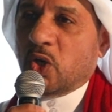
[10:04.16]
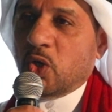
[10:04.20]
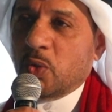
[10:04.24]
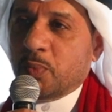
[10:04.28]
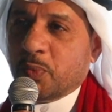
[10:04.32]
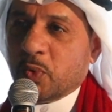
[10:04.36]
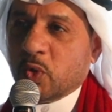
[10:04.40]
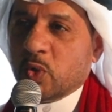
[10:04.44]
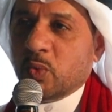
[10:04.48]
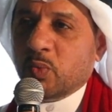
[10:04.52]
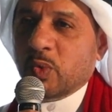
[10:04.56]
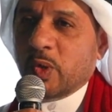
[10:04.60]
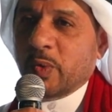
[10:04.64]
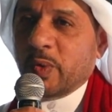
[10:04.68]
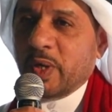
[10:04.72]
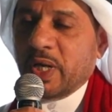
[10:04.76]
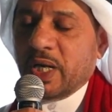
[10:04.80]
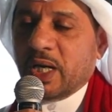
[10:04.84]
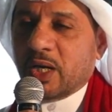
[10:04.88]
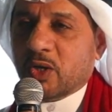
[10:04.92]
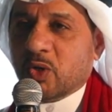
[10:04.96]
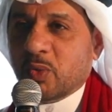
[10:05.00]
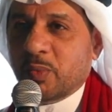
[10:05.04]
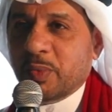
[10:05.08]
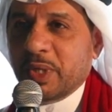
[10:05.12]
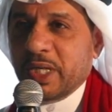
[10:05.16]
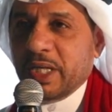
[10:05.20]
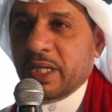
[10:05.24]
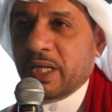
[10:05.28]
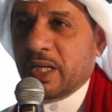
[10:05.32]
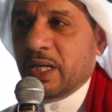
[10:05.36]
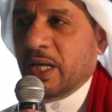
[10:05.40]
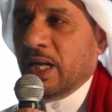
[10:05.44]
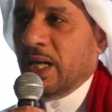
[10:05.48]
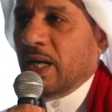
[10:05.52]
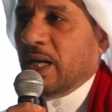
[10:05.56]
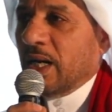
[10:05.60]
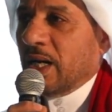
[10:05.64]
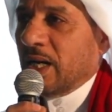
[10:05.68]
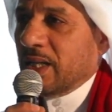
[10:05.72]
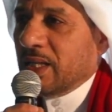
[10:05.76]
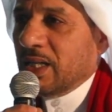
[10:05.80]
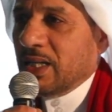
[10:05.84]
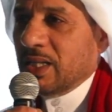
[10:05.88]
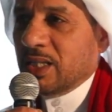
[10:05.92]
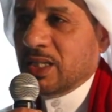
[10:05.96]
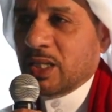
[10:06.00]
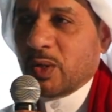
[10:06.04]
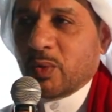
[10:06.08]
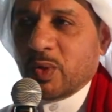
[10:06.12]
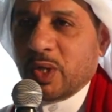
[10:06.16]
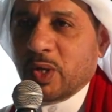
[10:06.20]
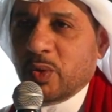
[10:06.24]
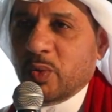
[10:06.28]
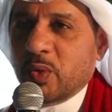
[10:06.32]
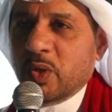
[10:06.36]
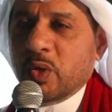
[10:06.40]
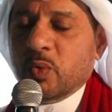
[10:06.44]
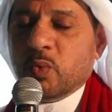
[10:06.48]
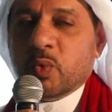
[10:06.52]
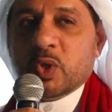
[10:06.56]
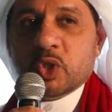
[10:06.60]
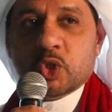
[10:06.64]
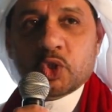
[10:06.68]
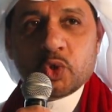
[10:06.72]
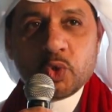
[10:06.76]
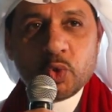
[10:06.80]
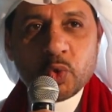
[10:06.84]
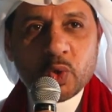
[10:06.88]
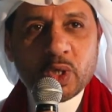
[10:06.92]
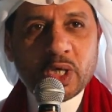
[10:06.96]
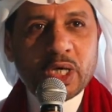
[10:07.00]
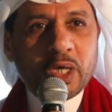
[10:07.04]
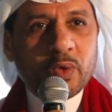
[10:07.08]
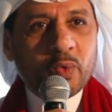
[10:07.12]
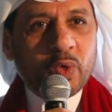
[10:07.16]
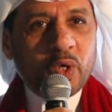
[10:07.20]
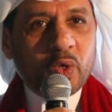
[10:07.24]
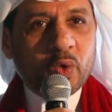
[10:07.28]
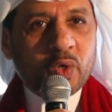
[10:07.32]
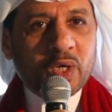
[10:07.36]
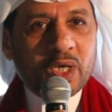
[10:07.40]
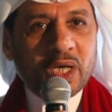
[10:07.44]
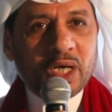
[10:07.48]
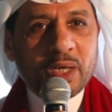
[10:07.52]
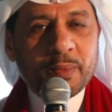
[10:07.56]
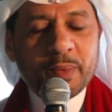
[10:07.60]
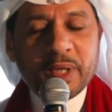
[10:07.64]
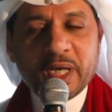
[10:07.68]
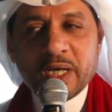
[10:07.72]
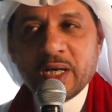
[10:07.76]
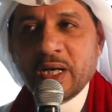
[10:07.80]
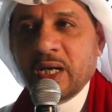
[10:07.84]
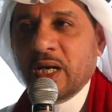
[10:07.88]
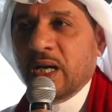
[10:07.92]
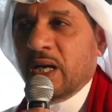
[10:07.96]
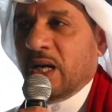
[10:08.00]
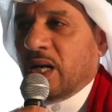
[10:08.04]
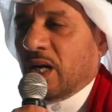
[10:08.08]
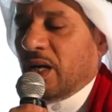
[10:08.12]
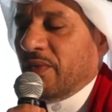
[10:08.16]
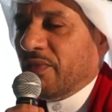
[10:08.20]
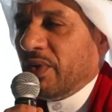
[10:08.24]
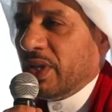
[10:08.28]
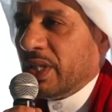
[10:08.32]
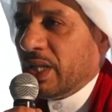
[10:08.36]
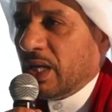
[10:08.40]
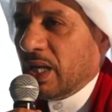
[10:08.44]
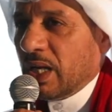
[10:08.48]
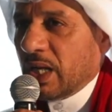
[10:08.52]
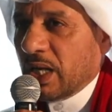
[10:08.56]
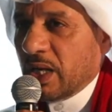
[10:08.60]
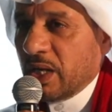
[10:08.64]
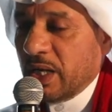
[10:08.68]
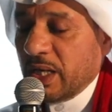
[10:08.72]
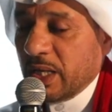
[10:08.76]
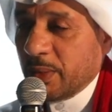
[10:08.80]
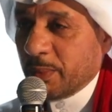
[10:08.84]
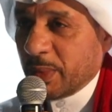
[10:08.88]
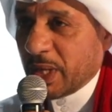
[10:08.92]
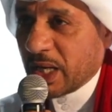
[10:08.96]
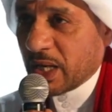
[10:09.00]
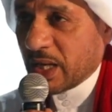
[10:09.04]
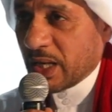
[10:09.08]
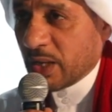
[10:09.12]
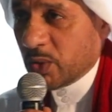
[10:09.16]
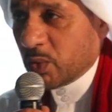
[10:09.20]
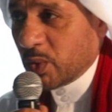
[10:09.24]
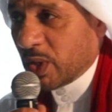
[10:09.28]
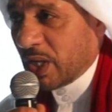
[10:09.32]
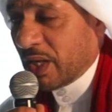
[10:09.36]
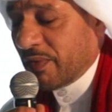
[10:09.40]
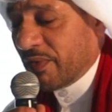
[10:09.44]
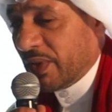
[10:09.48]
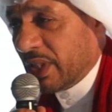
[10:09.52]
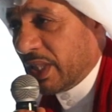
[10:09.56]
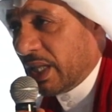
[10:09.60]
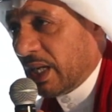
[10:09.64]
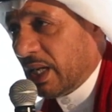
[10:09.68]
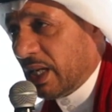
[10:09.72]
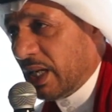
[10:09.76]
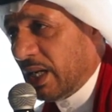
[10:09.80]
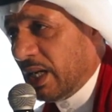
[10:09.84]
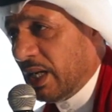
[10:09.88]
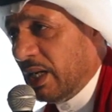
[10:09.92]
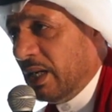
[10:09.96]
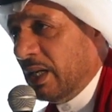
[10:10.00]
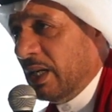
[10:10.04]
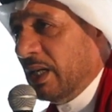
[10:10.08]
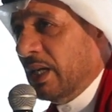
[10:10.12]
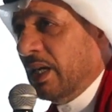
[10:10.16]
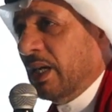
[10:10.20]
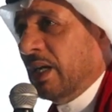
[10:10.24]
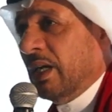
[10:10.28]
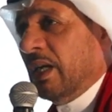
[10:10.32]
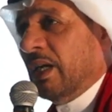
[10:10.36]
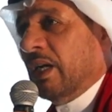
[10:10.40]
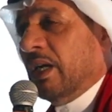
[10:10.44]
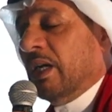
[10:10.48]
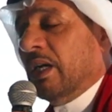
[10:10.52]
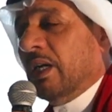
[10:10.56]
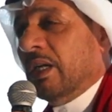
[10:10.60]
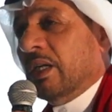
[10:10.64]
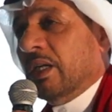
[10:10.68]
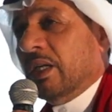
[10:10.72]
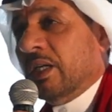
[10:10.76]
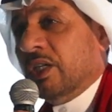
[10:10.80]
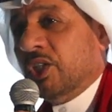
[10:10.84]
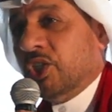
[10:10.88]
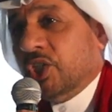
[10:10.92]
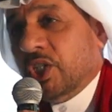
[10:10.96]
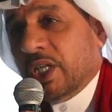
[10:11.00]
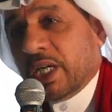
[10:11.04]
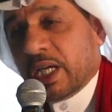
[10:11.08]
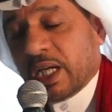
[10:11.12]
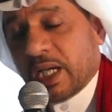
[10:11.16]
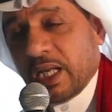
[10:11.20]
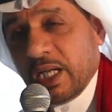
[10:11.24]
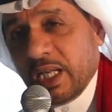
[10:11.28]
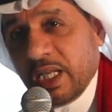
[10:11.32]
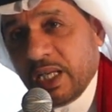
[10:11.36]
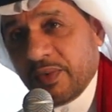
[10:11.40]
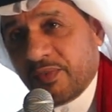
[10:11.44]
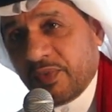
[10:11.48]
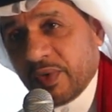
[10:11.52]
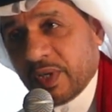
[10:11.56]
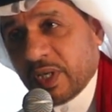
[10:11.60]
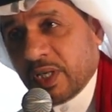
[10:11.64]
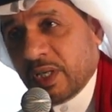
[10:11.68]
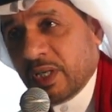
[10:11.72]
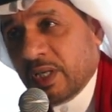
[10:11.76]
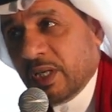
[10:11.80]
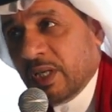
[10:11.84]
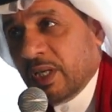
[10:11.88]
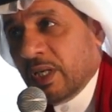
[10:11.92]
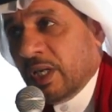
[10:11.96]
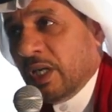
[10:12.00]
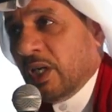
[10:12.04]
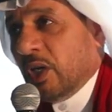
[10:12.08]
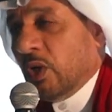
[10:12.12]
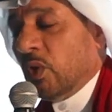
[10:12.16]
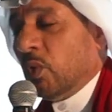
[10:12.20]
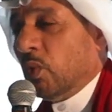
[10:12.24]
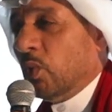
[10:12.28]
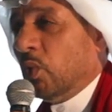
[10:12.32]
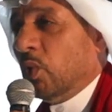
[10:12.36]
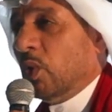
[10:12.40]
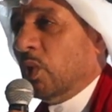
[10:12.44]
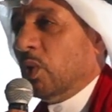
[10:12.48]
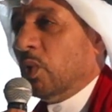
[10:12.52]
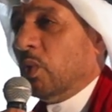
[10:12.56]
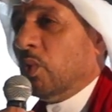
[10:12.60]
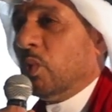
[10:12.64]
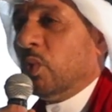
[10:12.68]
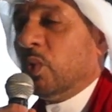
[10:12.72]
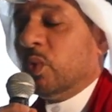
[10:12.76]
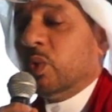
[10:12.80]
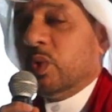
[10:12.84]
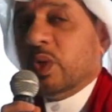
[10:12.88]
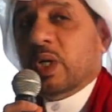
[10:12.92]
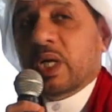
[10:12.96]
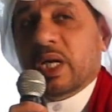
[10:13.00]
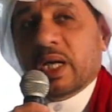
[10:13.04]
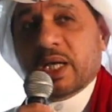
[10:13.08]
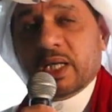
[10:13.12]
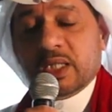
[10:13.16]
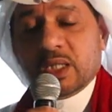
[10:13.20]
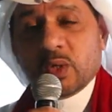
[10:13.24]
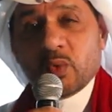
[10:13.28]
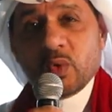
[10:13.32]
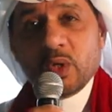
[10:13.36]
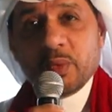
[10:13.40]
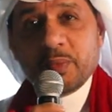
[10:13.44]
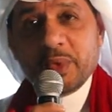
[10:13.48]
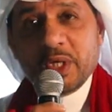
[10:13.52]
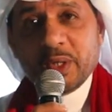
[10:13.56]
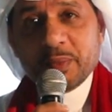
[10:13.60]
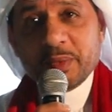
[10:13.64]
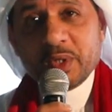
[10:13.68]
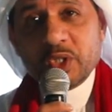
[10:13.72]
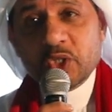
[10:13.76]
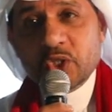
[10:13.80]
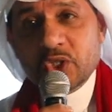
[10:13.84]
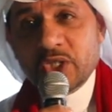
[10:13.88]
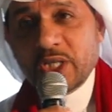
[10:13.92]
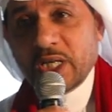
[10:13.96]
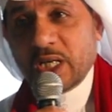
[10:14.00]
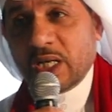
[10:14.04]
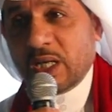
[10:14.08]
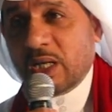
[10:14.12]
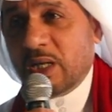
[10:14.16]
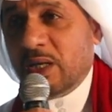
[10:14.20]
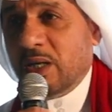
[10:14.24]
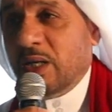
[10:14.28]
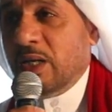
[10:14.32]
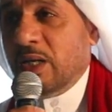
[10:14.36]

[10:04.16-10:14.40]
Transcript: حبكم وولائكم لهذه الدولة وشيوخها وحكامها حفظ الله الإمارات وحفظ الله الشيخ خليفة والله يطول بعمر الشيخ